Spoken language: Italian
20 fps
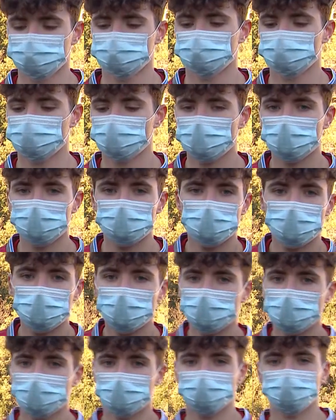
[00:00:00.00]
Sì,
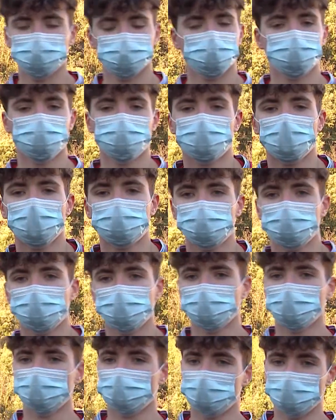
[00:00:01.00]
eh, lo sapevamo
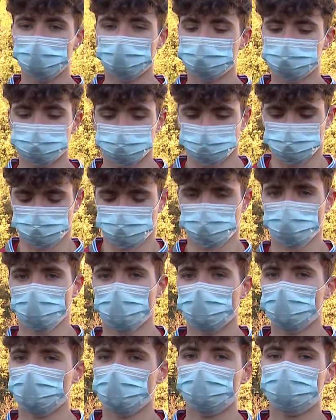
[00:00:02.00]
che
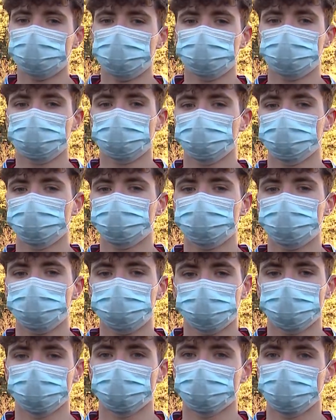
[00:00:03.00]
era una partita
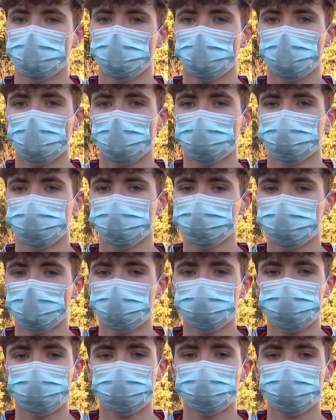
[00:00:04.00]
difficile, però ora
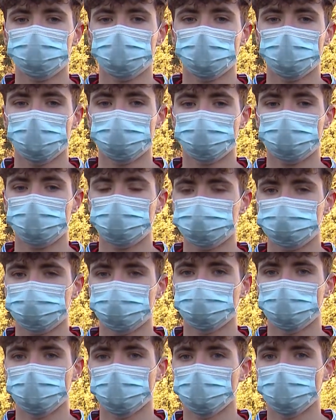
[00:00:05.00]
pensiamo subito alla
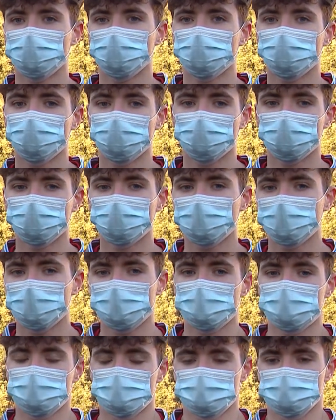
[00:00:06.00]
prossima e,
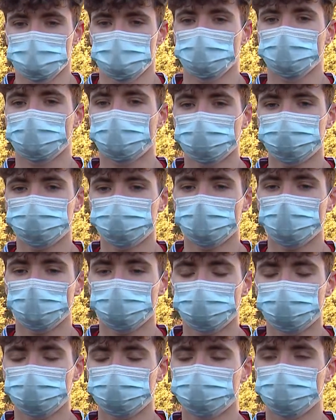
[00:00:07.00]
e
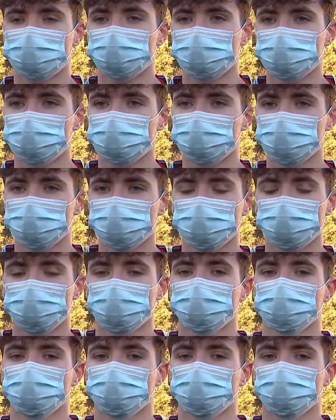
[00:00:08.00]
cancelliamo questa partita.